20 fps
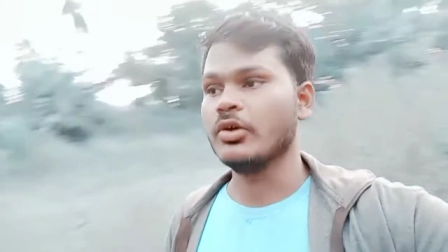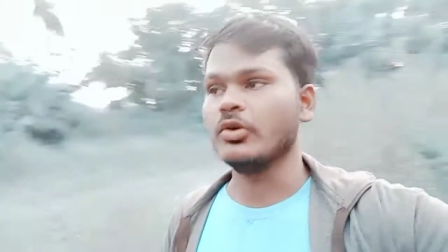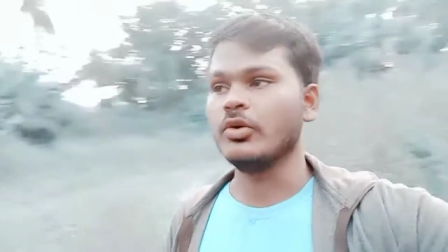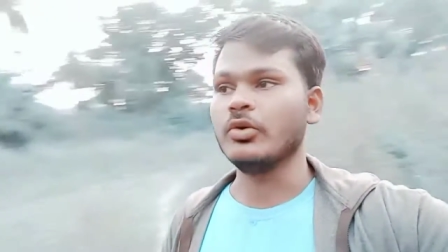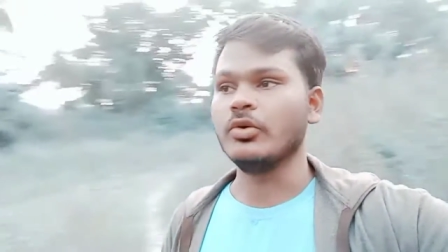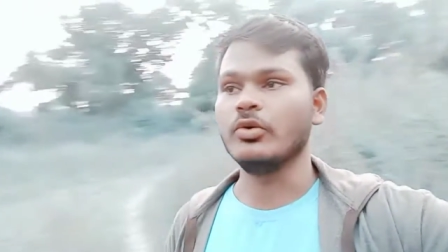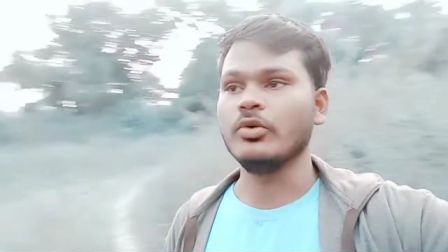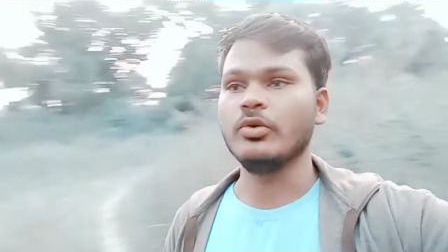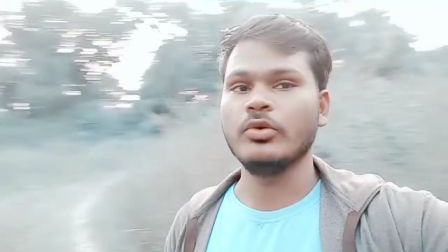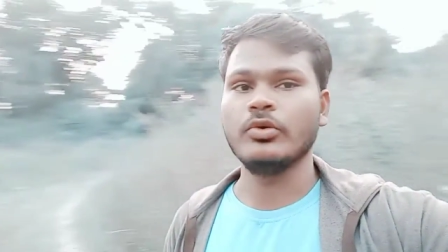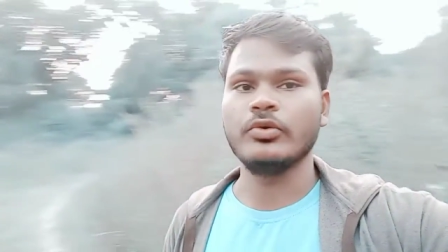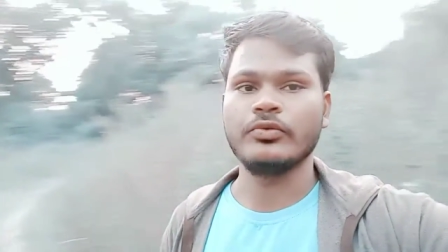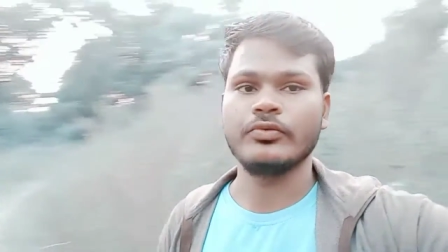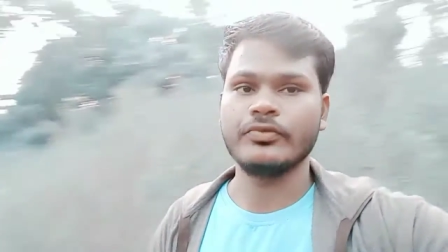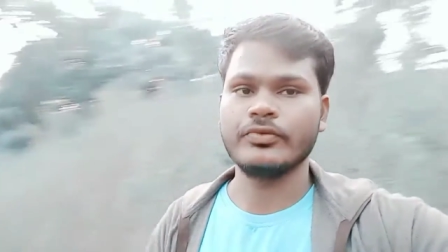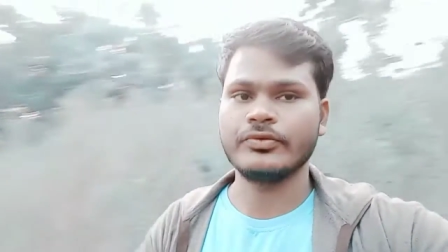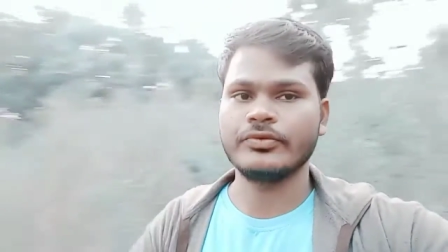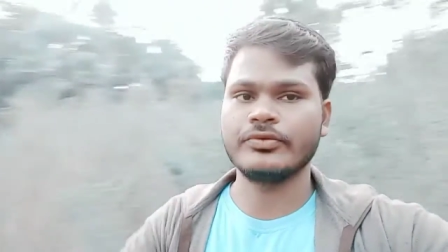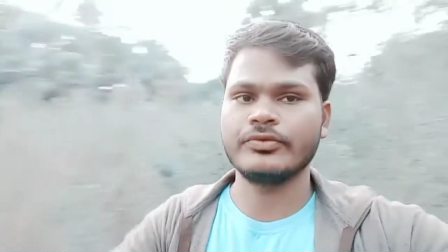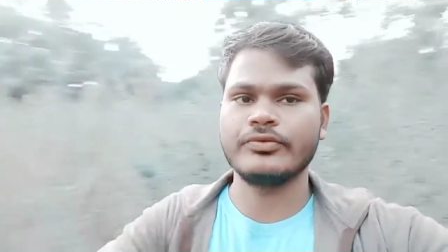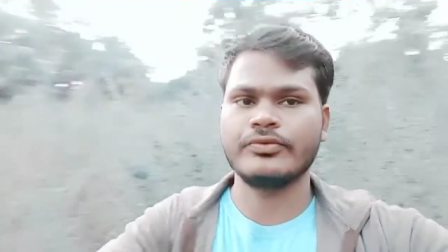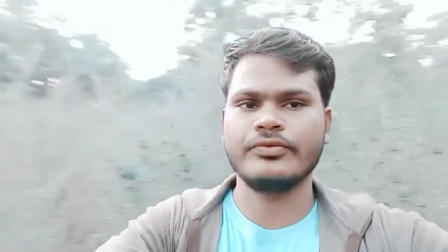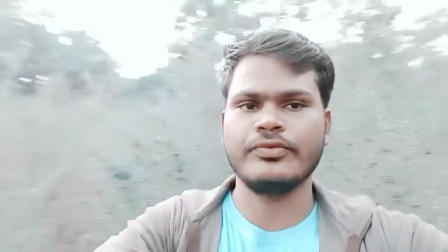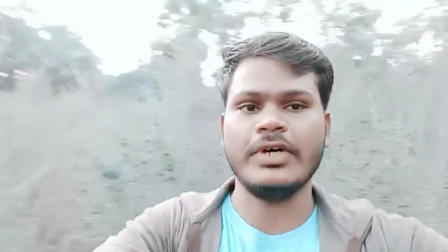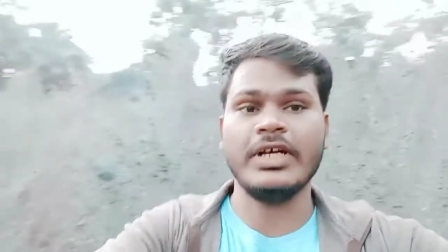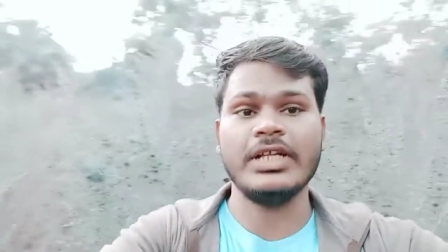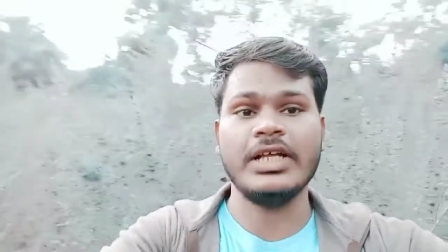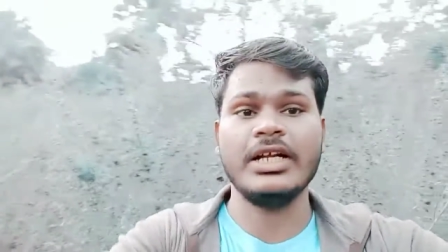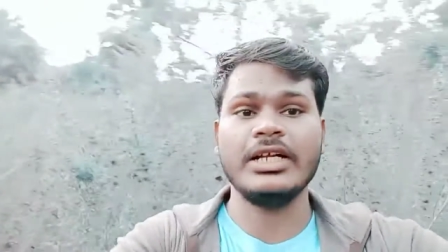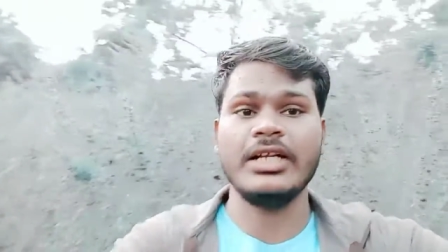और
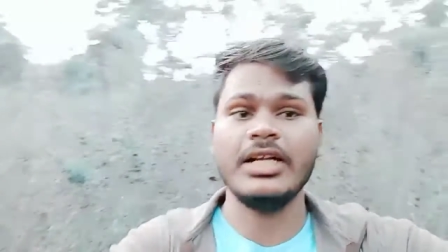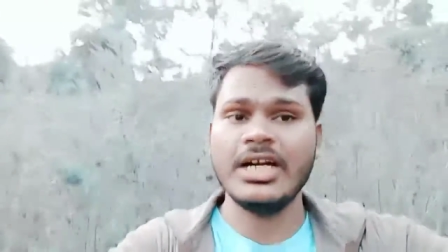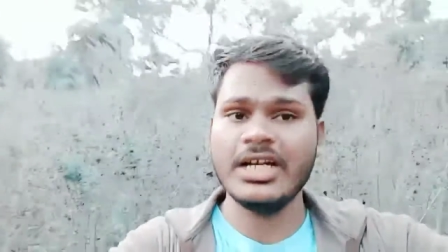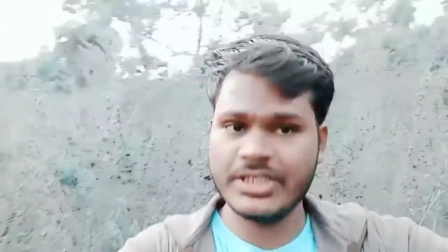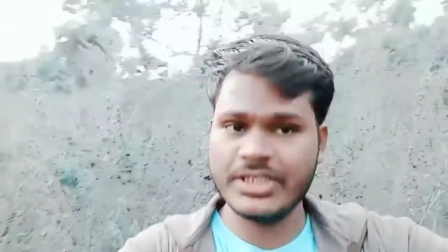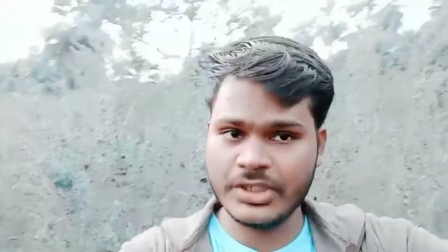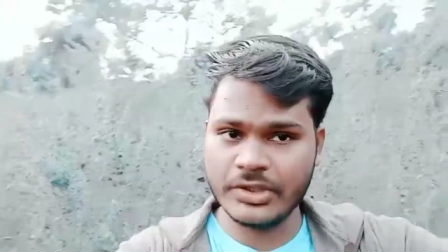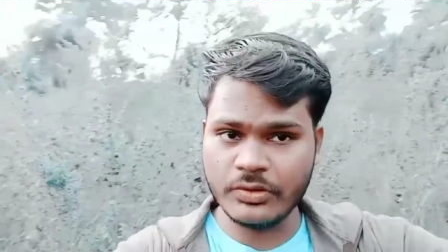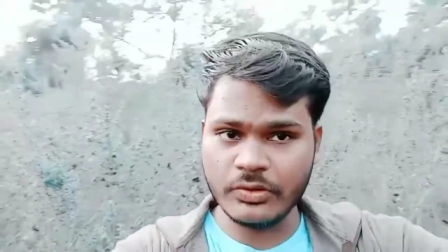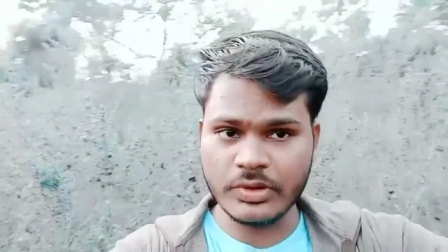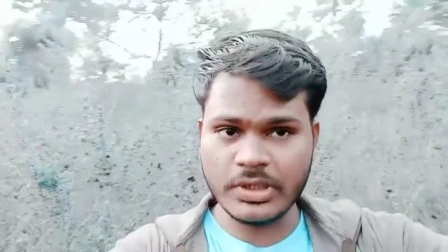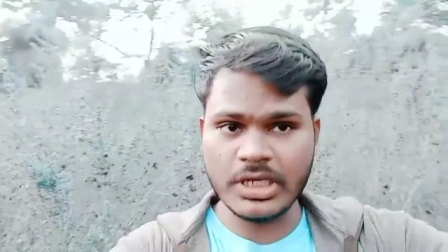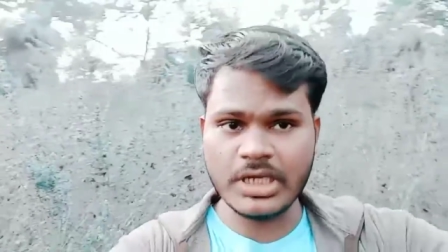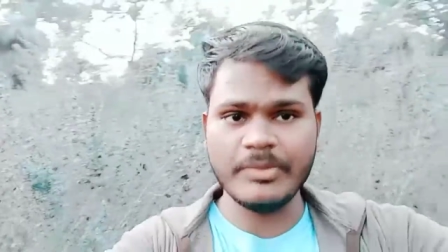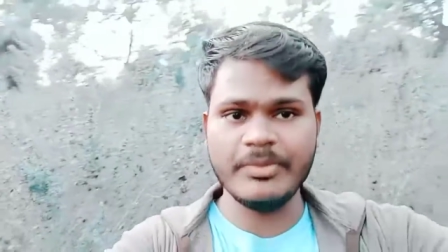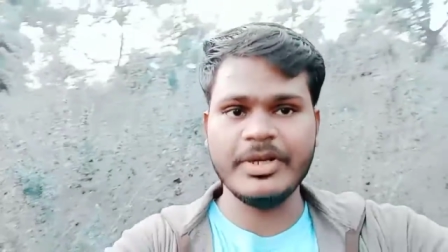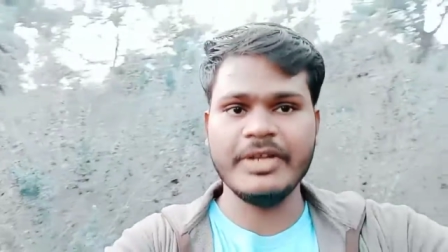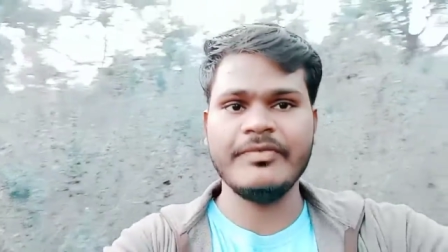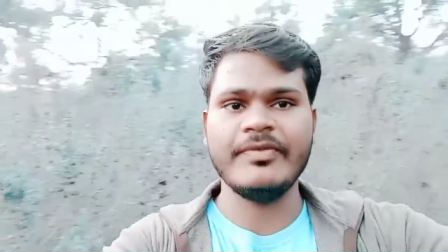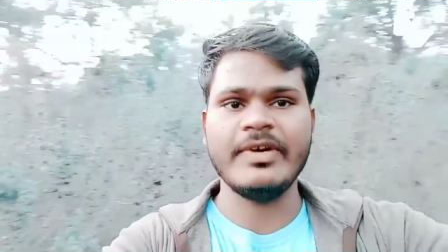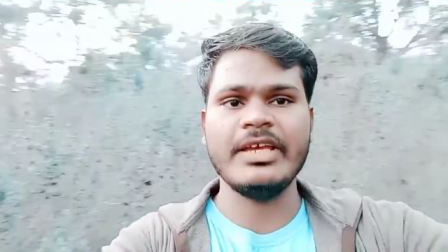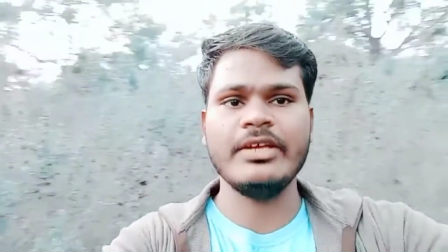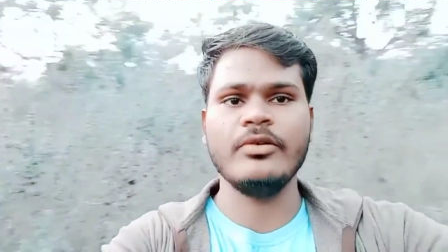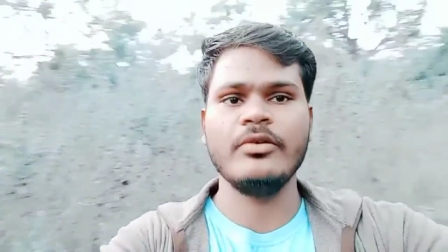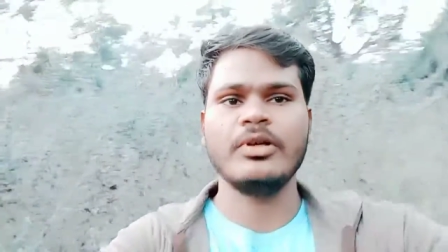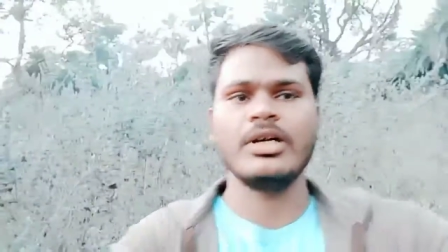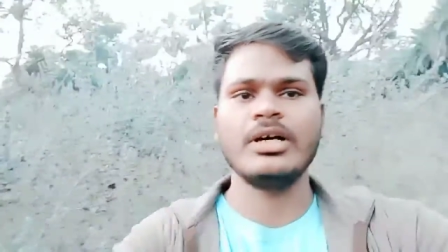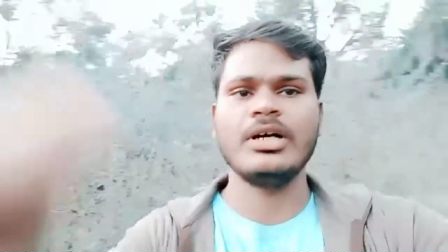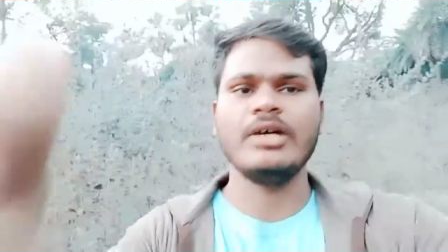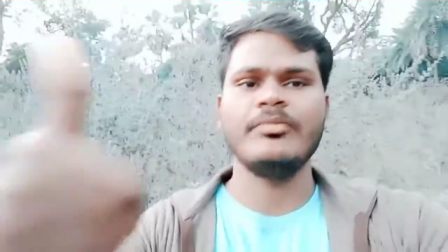आधार कार्ड चेक होगा वेरीफाई
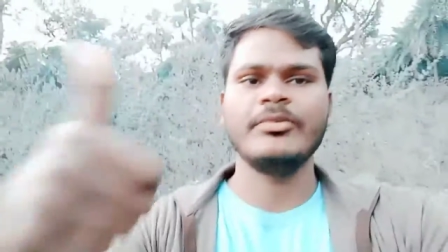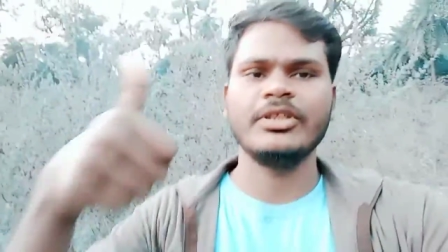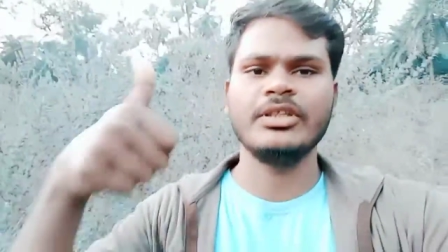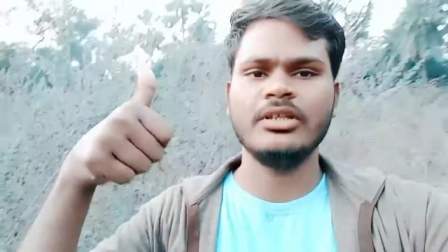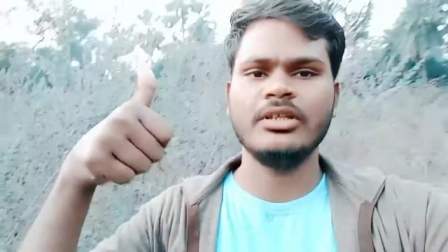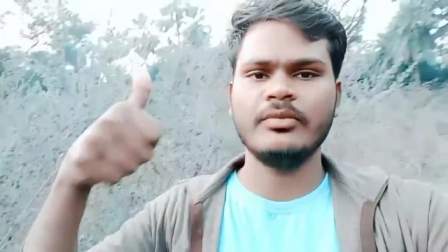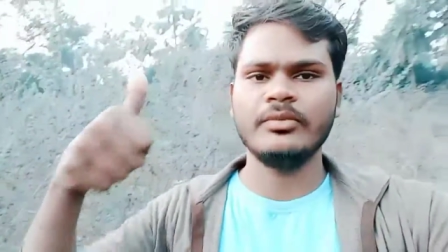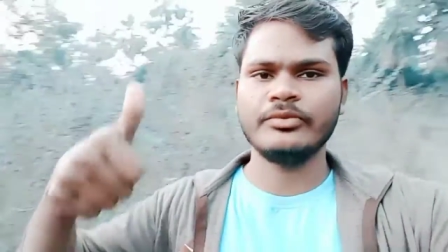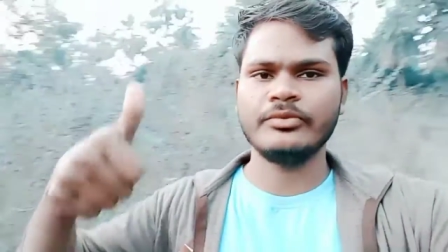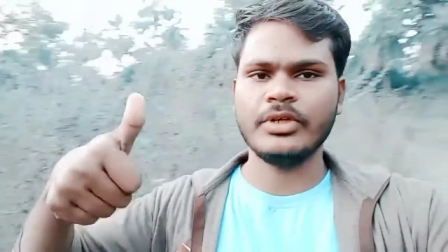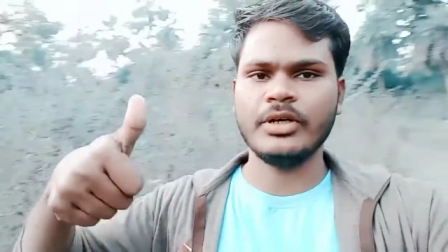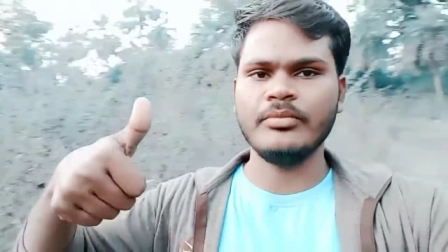होगा मतलब